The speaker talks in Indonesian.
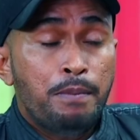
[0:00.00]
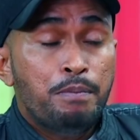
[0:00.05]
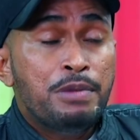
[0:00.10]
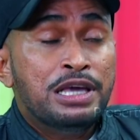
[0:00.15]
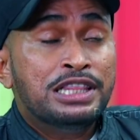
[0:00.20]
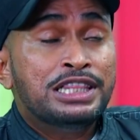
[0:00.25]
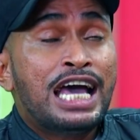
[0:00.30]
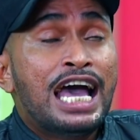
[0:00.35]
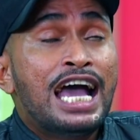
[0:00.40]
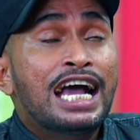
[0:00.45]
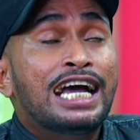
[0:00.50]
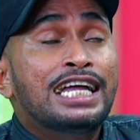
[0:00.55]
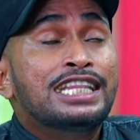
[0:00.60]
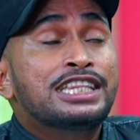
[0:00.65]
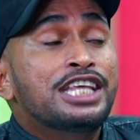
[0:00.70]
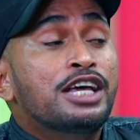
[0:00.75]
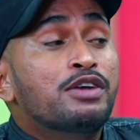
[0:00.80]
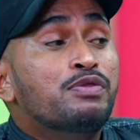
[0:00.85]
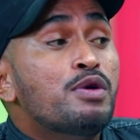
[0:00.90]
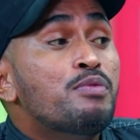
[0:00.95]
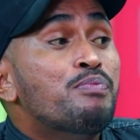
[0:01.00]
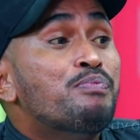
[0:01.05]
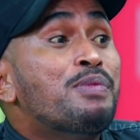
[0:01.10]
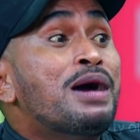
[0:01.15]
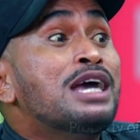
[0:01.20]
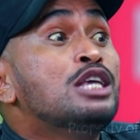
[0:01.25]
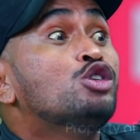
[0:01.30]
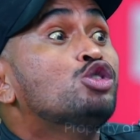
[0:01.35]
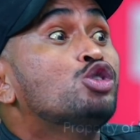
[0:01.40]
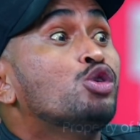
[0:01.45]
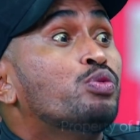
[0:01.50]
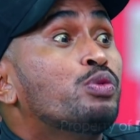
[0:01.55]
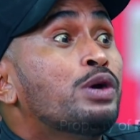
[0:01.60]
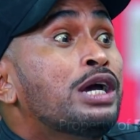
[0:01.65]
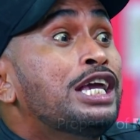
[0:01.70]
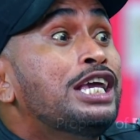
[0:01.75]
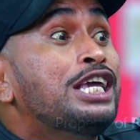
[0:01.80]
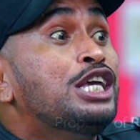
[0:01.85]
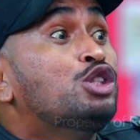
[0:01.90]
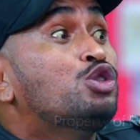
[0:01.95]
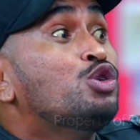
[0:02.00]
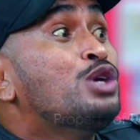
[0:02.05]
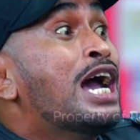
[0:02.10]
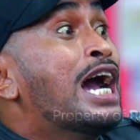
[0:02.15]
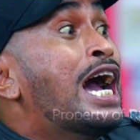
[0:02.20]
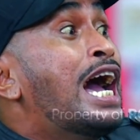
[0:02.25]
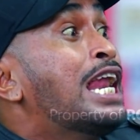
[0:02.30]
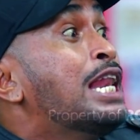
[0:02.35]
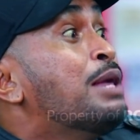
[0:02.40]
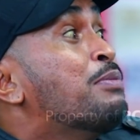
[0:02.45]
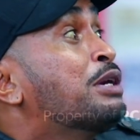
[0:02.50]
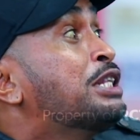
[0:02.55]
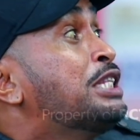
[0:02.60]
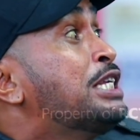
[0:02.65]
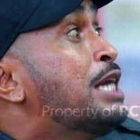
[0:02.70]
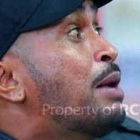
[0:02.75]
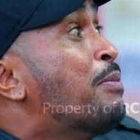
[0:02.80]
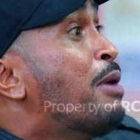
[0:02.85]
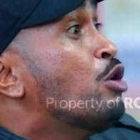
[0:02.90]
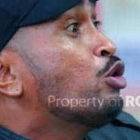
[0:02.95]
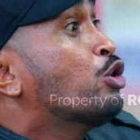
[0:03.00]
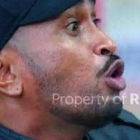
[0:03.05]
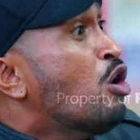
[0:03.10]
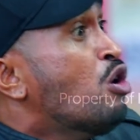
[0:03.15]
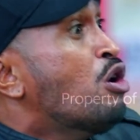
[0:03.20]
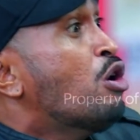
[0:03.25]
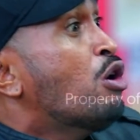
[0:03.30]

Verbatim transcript: beta akan telepon Pak Yusuf. Itu yang Ali bertiga mau toh?